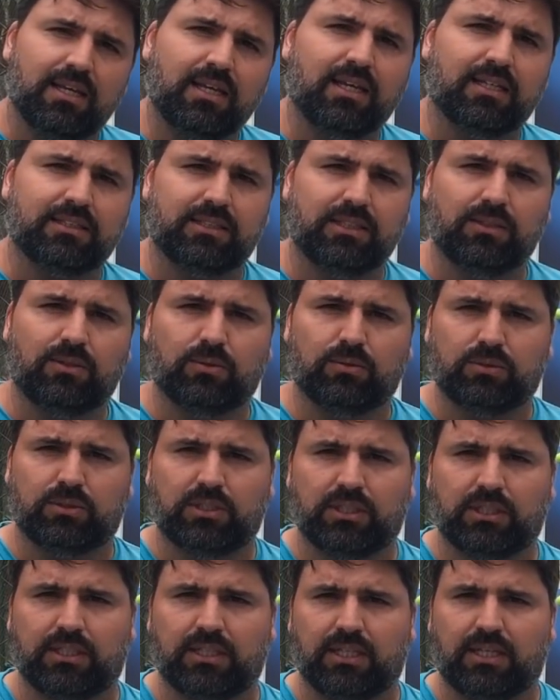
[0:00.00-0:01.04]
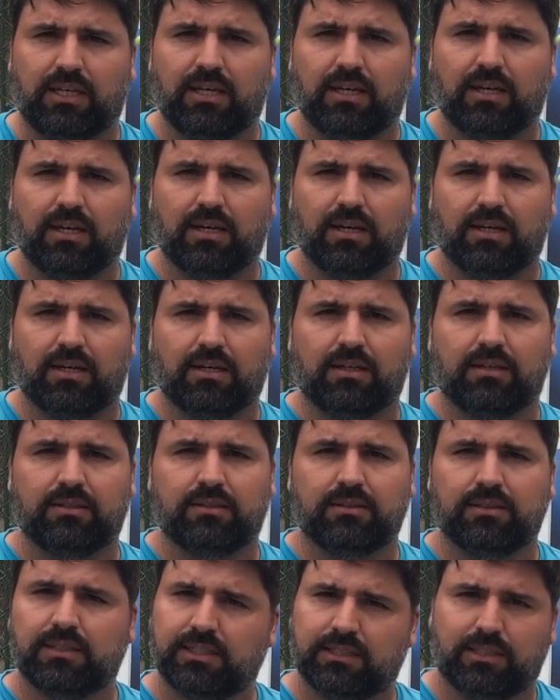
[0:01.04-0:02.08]
e assim conseguir
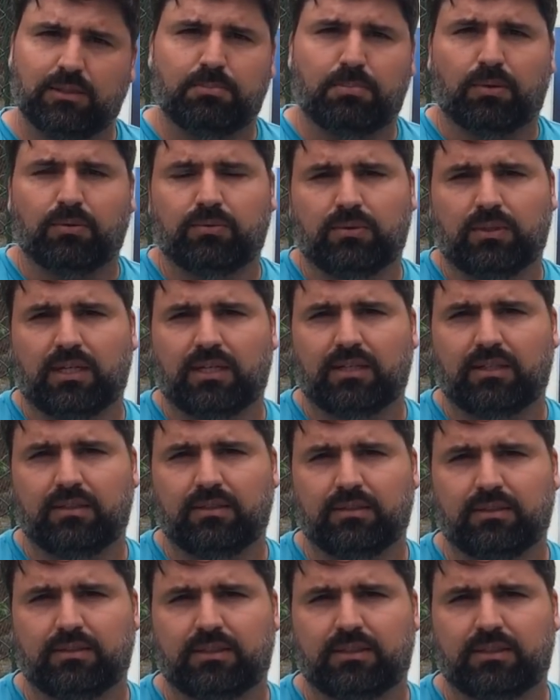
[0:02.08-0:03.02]
uh, esse ponto, né?